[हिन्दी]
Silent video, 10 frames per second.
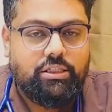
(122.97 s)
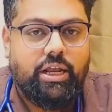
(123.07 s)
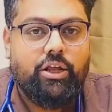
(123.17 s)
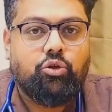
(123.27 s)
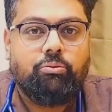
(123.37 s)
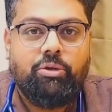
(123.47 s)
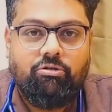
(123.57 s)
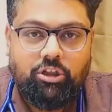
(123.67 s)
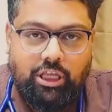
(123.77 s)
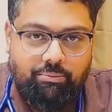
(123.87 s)
चाह रहे हैं तो
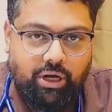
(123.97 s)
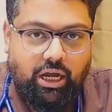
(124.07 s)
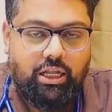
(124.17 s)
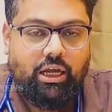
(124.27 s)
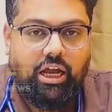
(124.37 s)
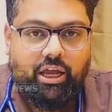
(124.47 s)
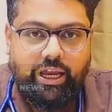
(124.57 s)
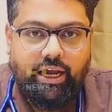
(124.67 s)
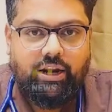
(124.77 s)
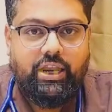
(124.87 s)
बिलवक्त आपका हक है
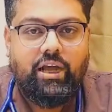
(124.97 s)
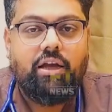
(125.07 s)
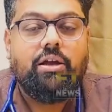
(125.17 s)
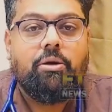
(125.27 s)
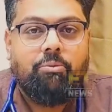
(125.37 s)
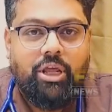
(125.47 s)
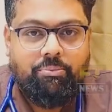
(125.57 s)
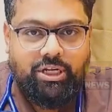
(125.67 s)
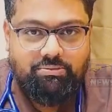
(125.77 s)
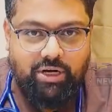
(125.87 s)
करने का मेरे
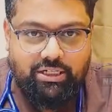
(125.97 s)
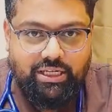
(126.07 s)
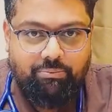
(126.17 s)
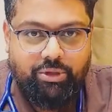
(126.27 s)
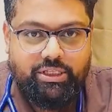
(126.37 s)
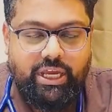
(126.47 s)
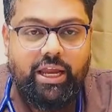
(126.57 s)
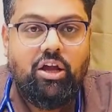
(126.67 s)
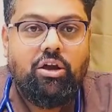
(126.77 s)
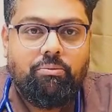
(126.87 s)
पास ब्लड सैंपल्स है
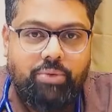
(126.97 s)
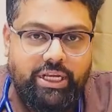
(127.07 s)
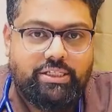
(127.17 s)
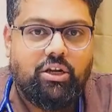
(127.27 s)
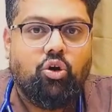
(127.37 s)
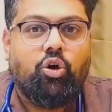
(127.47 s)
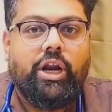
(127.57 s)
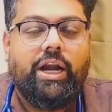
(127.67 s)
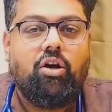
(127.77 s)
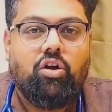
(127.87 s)
प्लीज गो
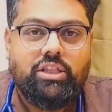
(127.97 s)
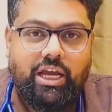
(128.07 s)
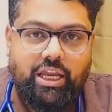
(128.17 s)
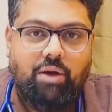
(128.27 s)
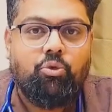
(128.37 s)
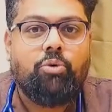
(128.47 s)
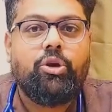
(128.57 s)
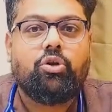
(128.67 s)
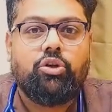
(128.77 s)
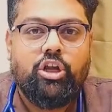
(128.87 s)
हेड और ताकि हमको भी
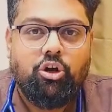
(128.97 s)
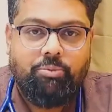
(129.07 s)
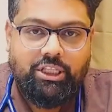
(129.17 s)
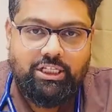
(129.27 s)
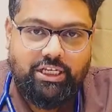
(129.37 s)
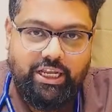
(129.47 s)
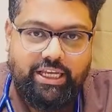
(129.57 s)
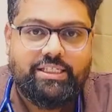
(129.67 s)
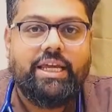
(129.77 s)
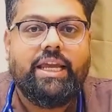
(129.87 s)
और दुनिया को पता चले कि
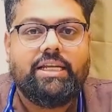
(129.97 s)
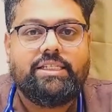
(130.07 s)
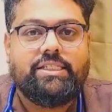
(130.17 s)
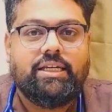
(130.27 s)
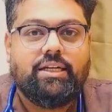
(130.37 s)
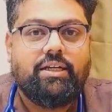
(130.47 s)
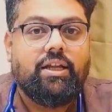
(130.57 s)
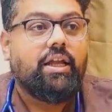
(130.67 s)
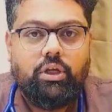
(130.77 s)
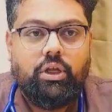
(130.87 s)
सही क्या चीज़
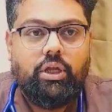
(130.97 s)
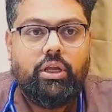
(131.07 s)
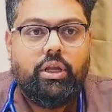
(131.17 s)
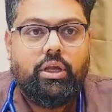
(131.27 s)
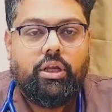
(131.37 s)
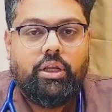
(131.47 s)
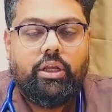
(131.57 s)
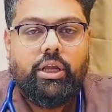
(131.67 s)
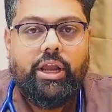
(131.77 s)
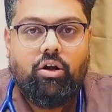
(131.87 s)
है
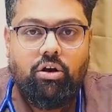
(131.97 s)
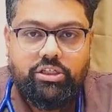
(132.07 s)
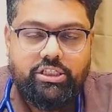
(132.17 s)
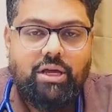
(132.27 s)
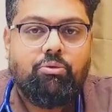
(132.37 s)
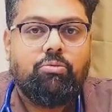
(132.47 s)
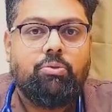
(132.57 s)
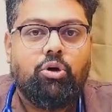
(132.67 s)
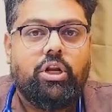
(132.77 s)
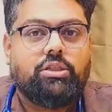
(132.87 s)
एक और चीज़ आपको मैं
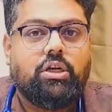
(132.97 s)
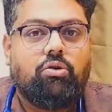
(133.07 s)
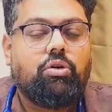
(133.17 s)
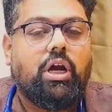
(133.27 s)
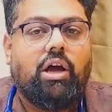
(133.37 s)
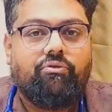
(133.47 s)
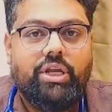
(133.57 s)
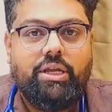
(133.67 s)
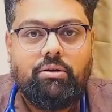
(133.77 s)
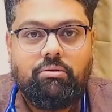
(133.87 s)
बोलना चाहूँ काफ़ी
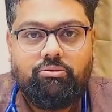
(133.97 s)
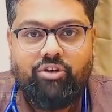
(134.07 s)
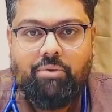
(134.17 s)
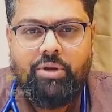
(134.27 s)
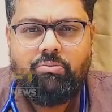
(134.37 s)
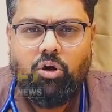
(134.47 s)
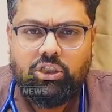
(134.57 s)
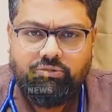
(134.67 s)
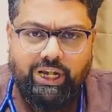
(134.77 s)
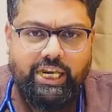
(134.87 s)
फैमिली बहुत
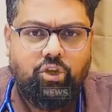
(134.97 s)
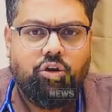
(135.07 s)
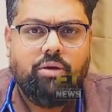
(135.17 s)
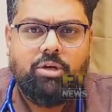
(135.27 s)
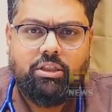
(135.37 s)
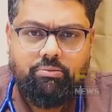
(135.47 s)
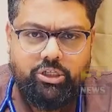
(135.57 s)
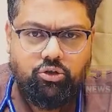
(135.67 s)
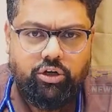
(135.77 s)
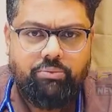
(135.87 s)
वायलेंट हो गई बदतमीज़
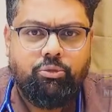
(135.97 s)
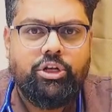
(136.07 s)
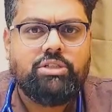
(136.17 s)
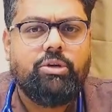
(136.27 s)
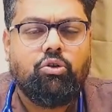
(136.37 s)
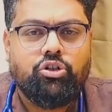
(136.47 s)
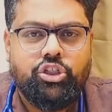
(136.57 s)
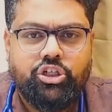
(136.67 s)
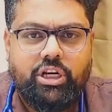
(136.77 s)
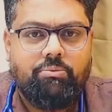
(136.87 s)
हो गई पुलिस भी कोशिश
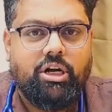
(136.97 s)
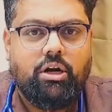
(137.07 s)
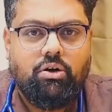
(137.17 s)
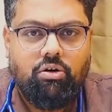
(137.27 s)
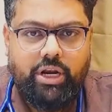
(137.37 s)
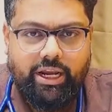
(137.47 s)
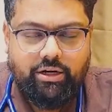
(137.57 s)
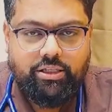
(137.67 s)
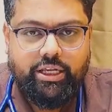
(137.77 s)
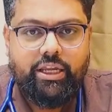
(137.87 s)
करी बट कंट्रोल नहीं कर
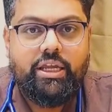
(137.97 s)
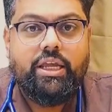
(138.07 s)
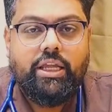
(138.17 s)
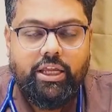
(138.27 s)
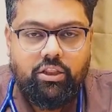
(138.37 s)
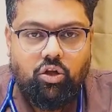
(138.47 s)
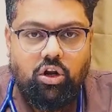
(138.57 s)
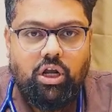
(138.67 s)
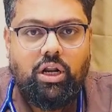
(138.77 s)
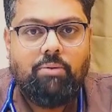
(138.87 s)
सकी इन
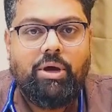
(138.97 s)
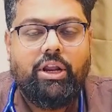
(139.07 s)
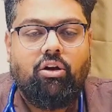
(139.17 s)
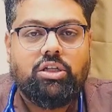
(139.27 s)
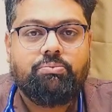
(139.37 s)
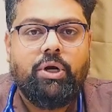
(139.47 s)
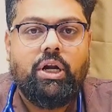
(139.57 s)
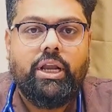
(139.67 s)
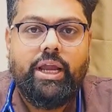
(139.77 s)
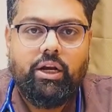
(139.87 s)
दौरान हमारे हॉस्पिटल
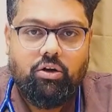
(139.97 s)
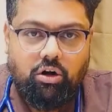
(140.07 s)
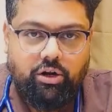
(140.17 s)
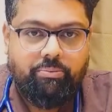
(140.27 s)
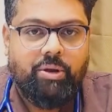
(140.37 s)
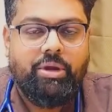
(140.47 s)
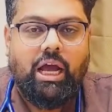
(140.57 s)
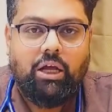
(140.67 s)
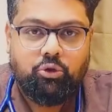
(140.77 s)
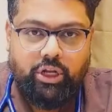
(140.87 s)
के एक डॉक्टर पे भी
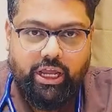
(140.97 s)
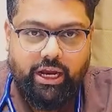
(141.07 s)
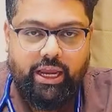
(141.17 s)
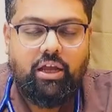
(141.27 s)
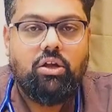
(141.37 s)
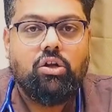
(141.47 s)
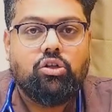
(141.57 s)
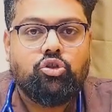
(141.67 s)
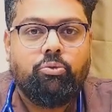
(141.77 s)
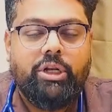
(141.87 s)
हाथ उठाया गया
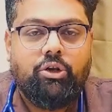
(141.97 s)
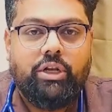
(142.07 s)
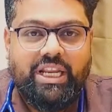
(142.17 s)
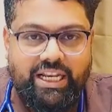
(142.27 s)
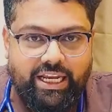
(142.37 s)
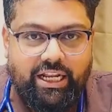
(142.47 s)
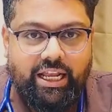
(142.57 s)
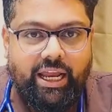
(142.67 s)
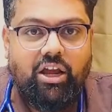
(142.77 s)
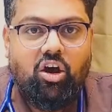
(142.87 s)
जो बिल्कुल इलीगल
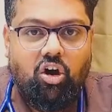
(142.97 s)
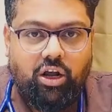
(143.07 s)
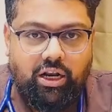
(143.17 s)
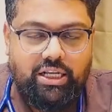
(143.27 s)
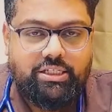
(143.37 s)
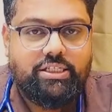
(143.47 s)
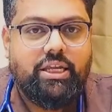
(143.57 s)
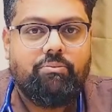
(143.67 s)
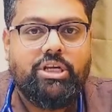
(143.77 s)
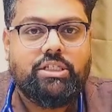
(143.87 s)
है और गलत चीज़ है
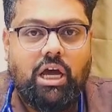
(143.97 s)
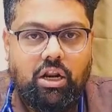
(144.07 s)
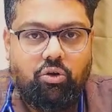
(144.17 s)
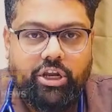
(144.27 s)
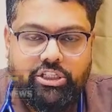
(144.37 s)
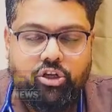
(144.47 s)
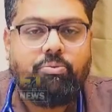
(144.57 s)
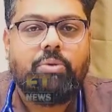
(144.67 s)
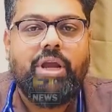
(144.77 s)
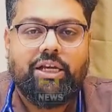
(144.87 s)
मैं चाह रहा हूँ कि इसके ऊपर
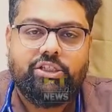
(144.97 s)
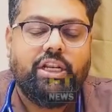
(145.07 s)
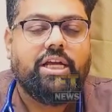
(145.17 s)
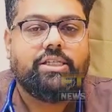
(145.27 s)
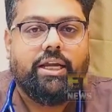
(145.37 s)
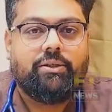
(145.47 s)
भी एक्शन लिया जाए